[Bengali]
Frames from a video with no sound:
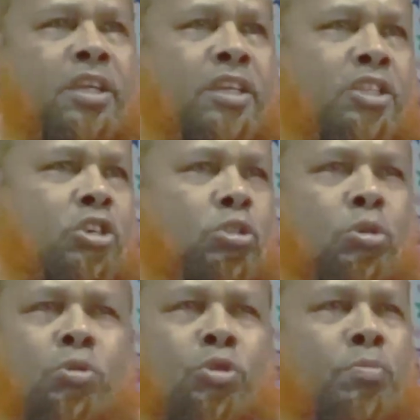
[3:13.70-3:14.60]
আরে
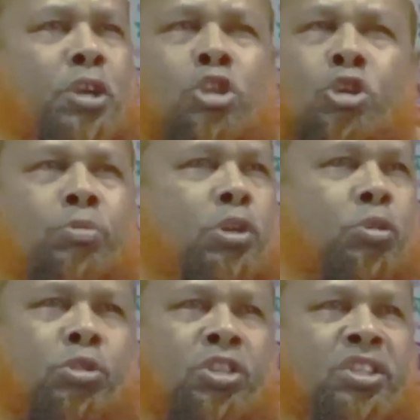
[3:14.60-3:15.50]
নির্যাতন কোনো
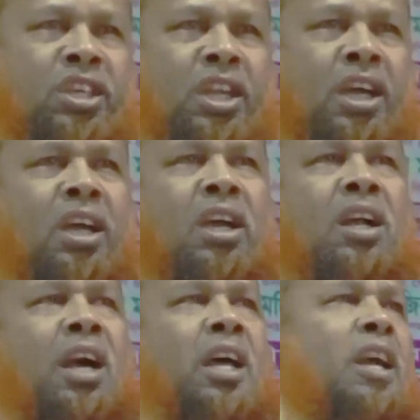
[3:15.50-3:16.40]
বেধর্মী করতেছে না
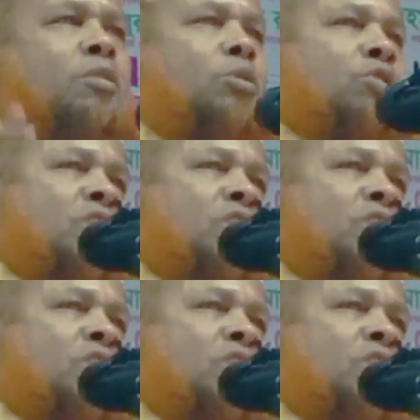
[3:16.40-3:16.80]
কারা